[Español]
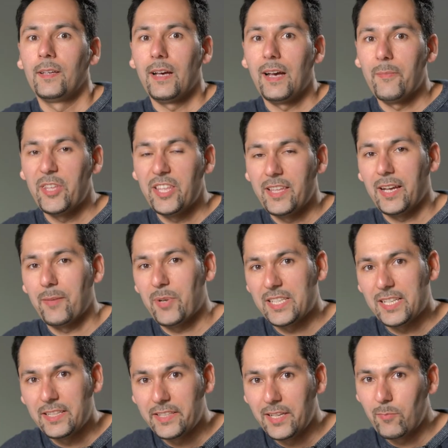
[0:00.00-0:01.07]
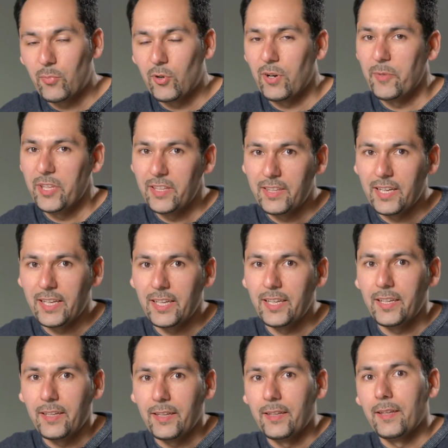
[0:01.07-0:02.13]
A medida que pasa el tiempo, a medida
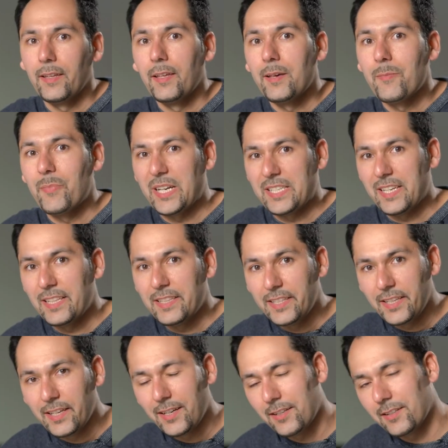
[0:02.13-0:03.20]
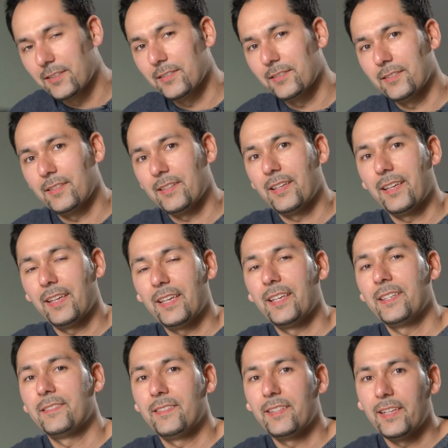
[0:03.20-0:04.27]
que pasa el día,
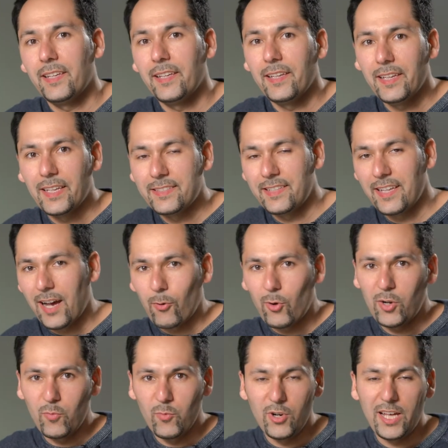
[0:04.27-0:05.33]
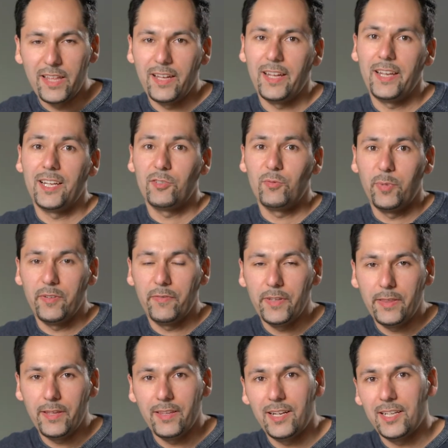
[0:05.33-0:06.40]
este, este agua acumulada en la
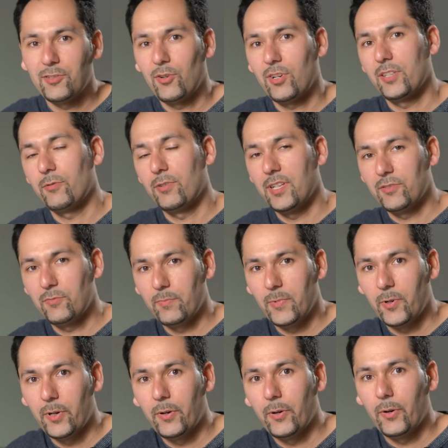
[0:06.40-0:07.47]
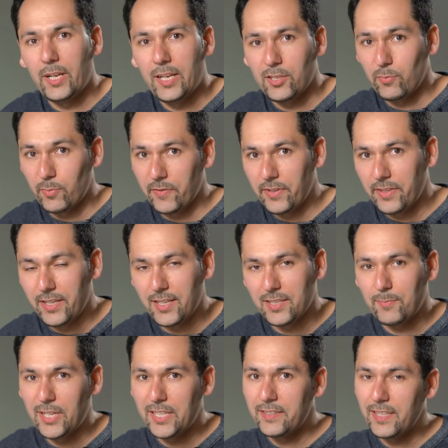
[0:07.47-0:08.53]
superficie de las hojas o en, o en la superficie de las
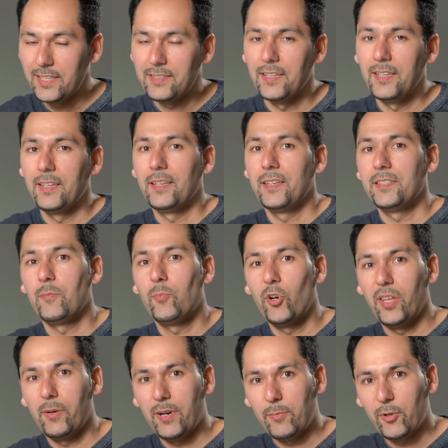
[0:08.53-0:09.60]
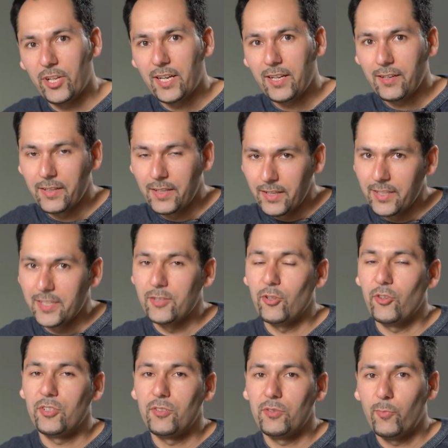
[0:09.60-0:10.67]
plantas se puede evaporar y
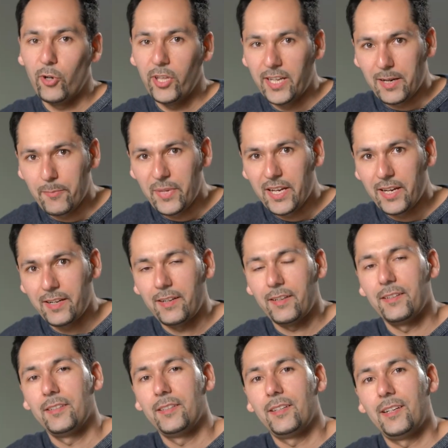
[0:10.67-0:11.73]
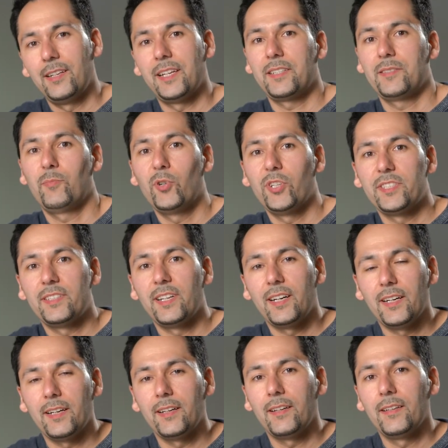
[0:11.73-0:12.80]
entonces nos puede cambiar la
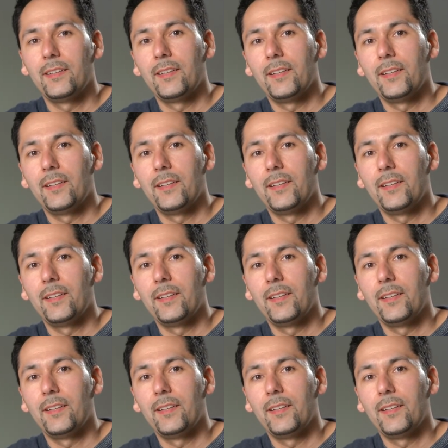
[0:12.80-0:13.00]
respuesta